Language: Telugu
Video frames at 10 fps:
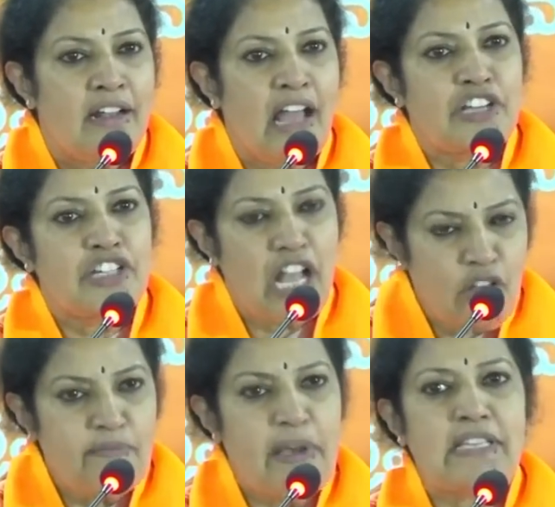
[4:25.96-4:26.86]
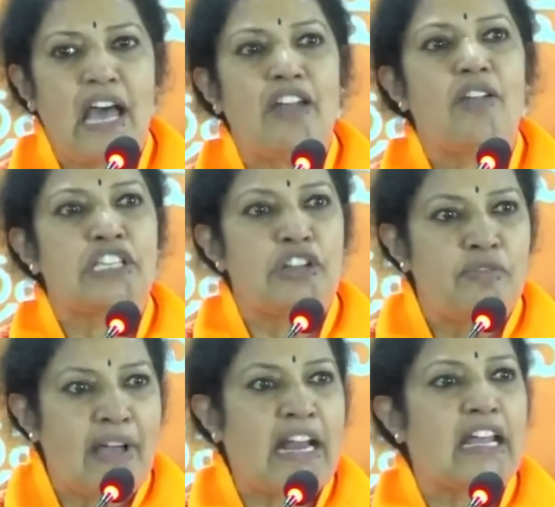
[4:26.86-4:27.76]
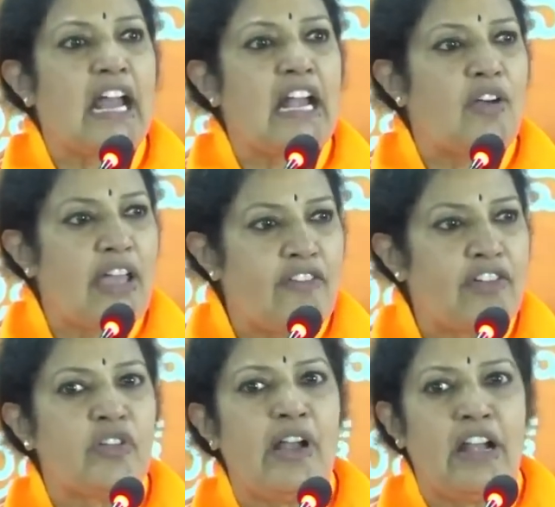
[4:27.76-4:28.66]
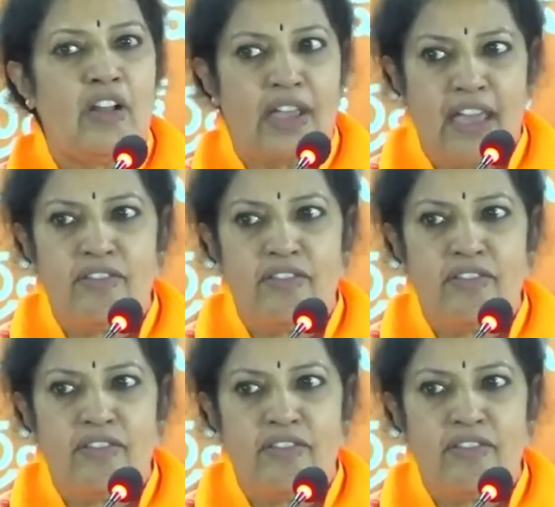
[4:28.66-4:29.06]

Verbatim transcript: లక్ష తొంభై సార్లు అసలు నువ్వు ఎక్కడికి వెళ్ళావు ఎవరితో వెళ్ళావు